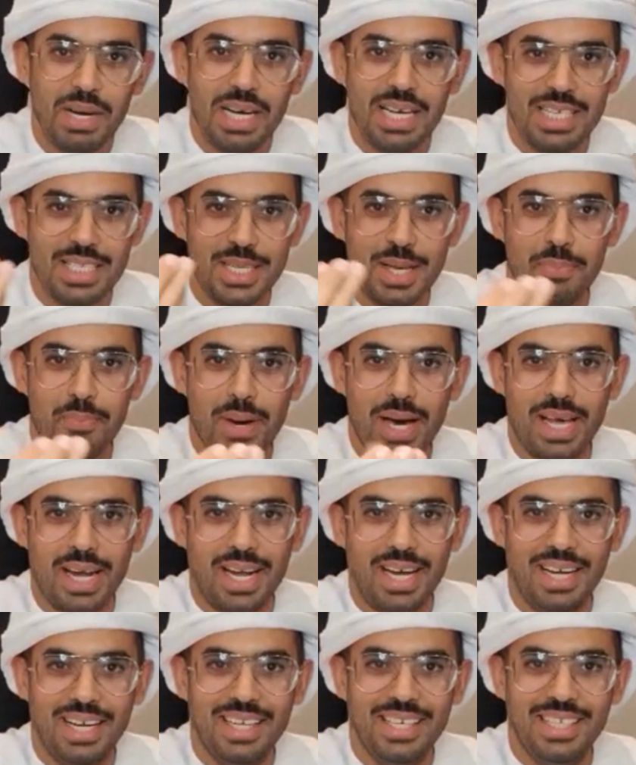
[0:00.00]
باسا
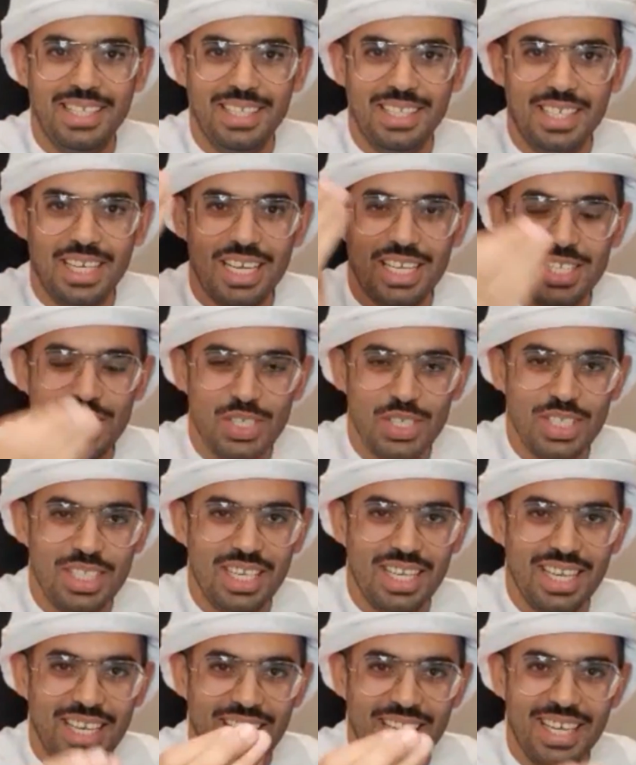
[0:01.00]
بارا
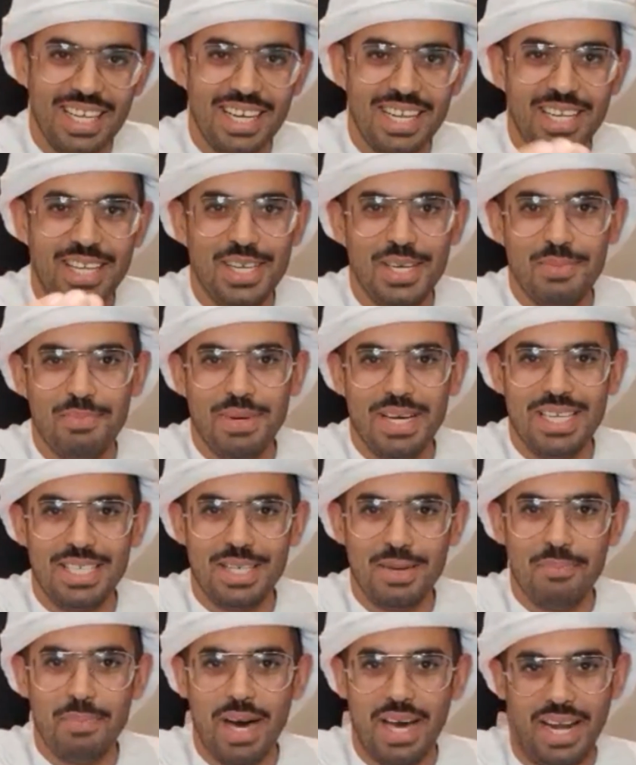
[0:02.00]
إريك باسا
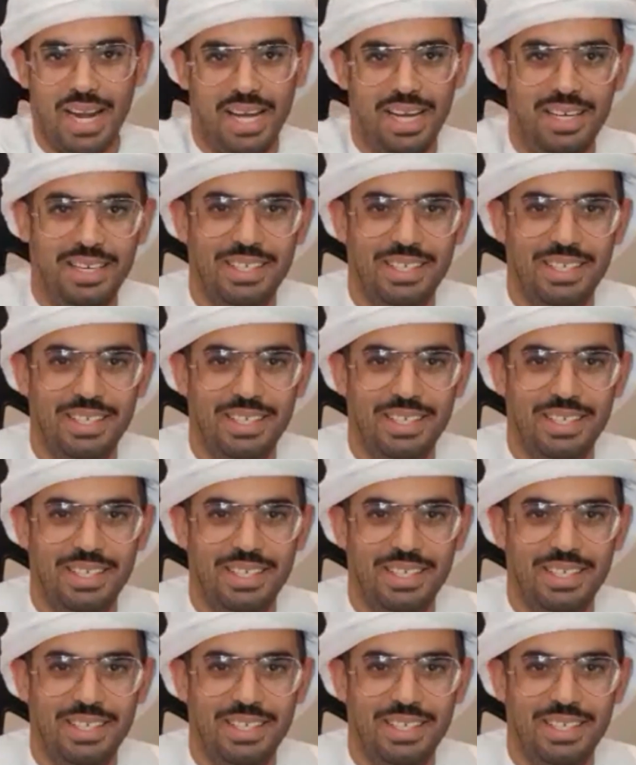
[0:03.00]
بارا